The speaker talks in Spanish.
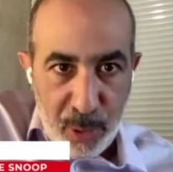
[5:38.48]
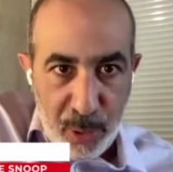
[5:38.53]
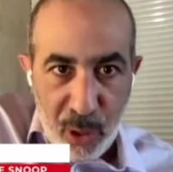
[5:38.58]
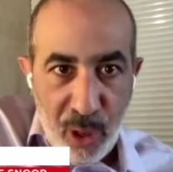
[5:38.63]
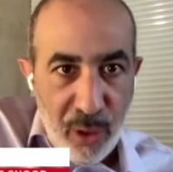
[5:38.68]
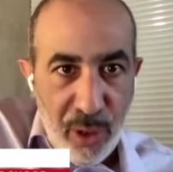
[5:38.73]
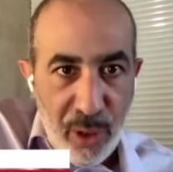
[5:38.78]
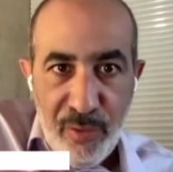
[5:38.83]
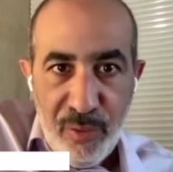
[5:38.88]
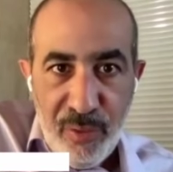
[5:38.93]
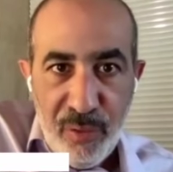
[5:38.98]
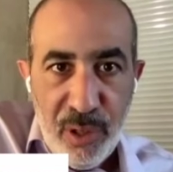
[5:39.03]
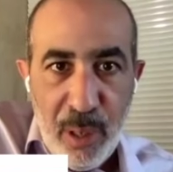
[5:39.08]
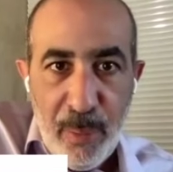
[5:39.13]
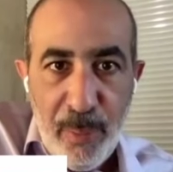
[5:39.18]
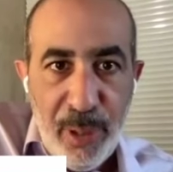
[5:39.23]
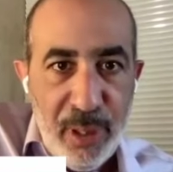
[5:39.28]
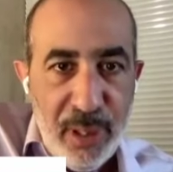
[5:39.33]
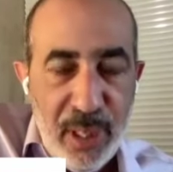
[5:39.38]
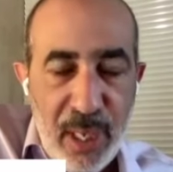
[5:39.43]
Pero ahora es
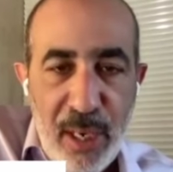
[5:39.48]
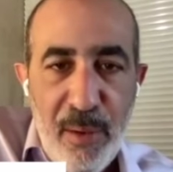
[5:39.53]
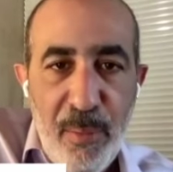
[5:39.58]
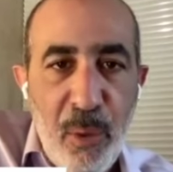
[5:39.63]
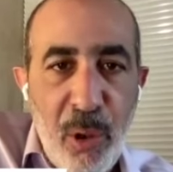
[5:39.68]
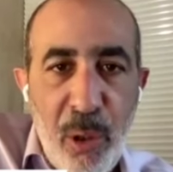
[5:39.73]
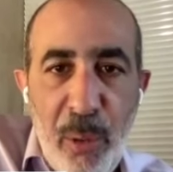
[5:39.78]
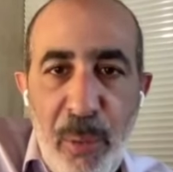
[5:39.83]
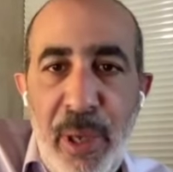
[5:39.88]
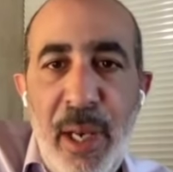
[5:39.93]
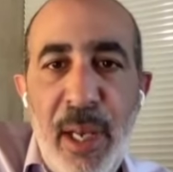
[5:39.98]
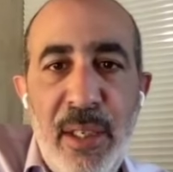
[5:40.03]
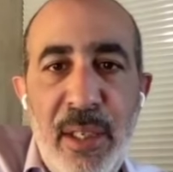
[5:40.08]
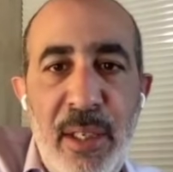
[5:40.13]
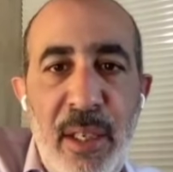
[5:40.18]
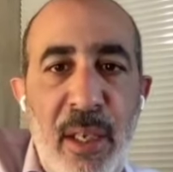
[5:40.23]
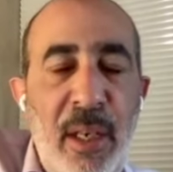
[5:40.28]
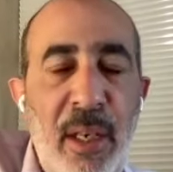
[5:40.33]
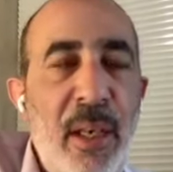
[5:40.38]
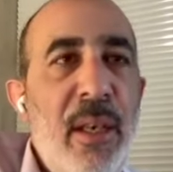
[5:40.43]
fundamental volver a
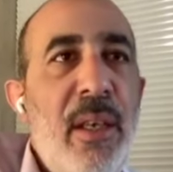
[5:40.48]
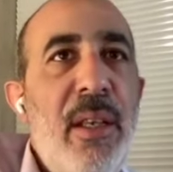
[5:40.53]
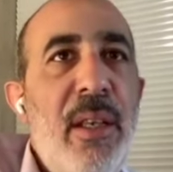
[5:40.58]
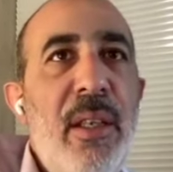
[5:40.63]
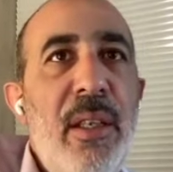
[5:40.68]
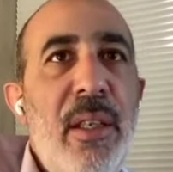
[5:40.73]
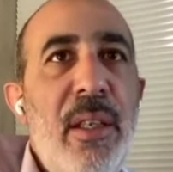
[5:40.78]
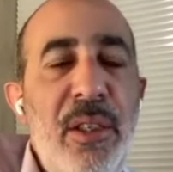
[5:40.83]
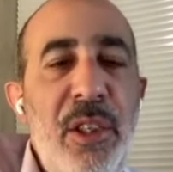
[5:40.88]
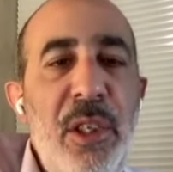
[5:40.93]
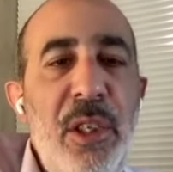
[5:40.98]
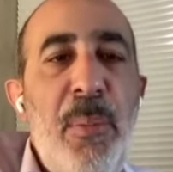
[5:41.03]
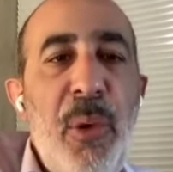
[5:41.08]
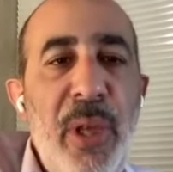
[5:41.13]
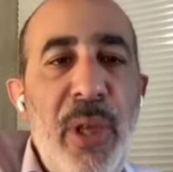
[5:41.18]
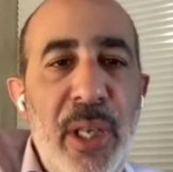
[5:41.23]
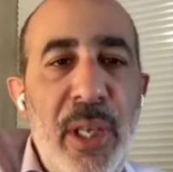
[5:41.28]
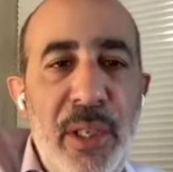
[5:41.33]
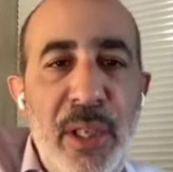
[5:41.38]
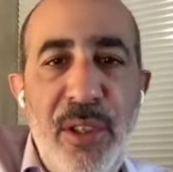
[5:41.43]
ese
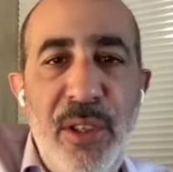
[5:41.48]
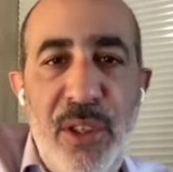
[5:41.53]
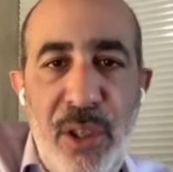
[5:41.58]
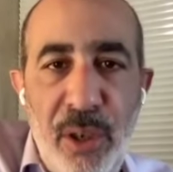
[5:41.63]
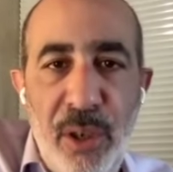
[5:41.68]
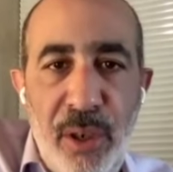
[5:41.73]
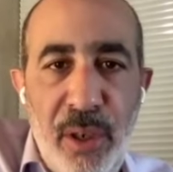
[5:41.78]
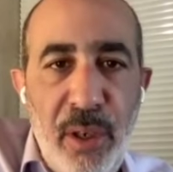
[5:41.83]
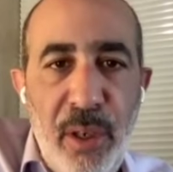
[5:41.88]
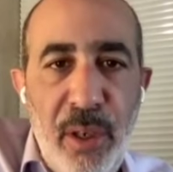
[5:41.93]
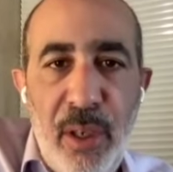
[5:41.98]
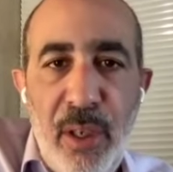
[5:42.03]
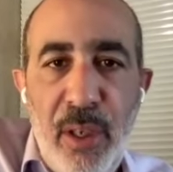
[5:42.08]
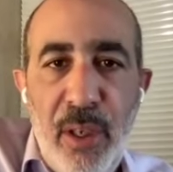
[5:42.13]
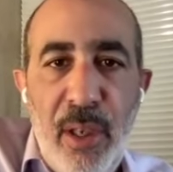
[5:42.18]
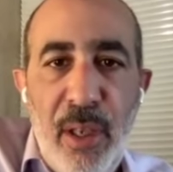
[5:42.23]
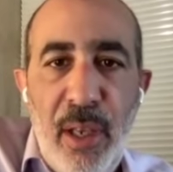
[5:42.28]
tipo de atención.